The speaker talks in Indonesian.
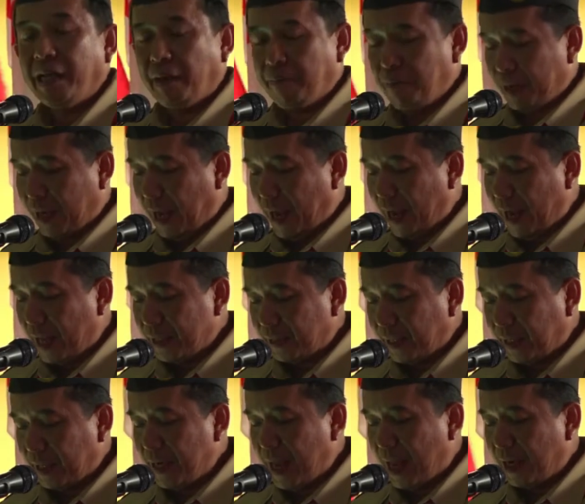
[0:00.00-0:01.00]
yang
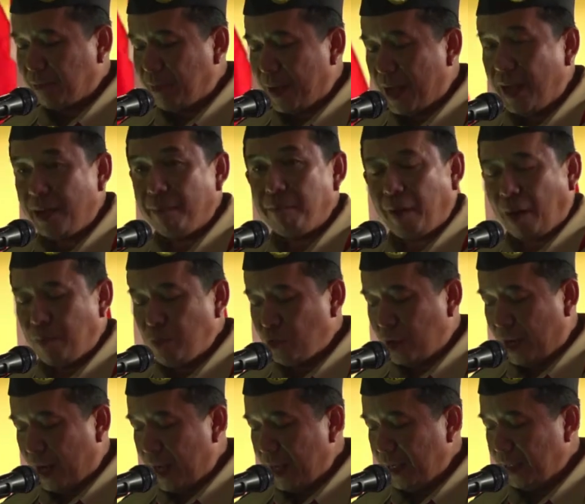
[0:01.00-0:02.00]
berkarakter Dharma
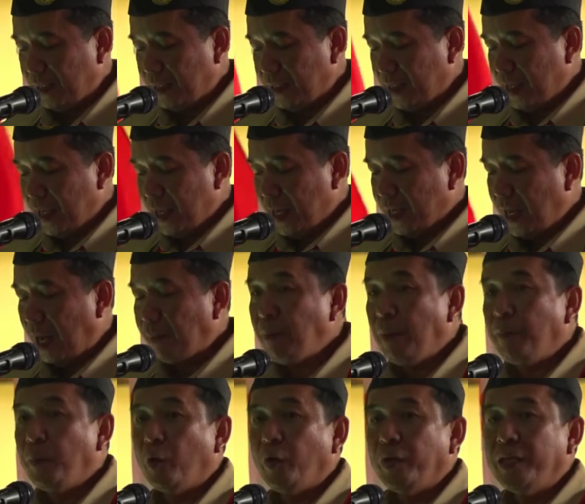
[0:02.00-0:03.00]
Pramuka dan
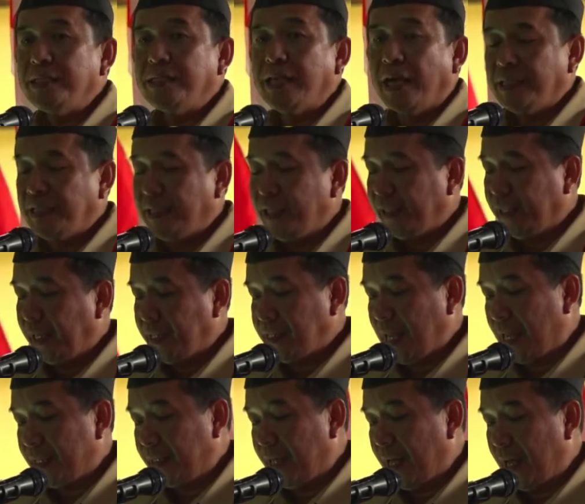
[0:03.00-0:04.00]
memenuhi janji
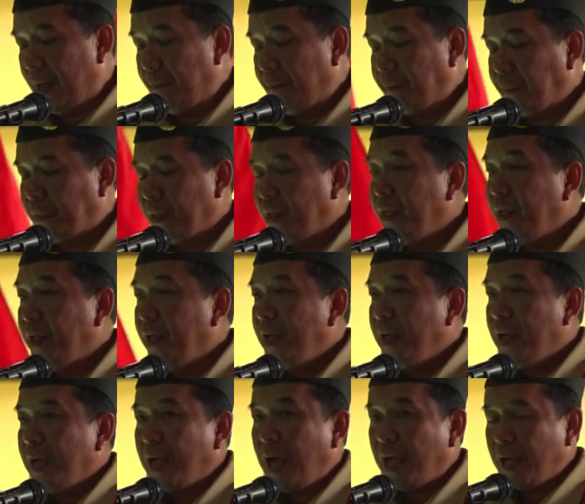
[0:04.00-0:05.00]
Trisatya.
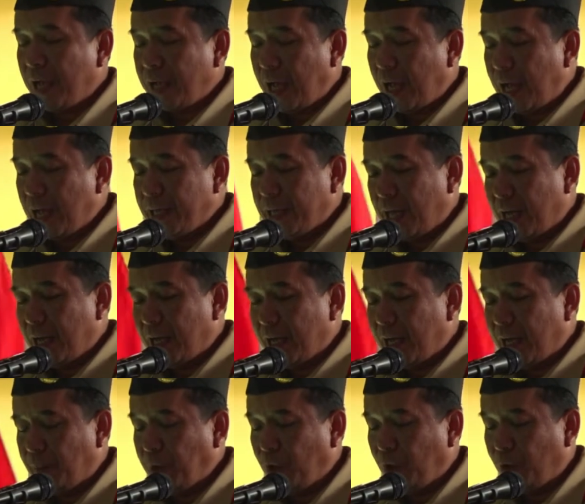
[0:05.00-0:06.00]
Kakak-kakak yang
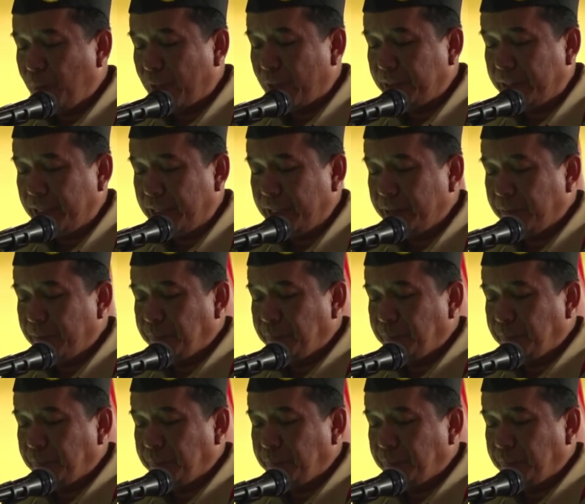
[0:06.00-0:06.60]
kami hormati,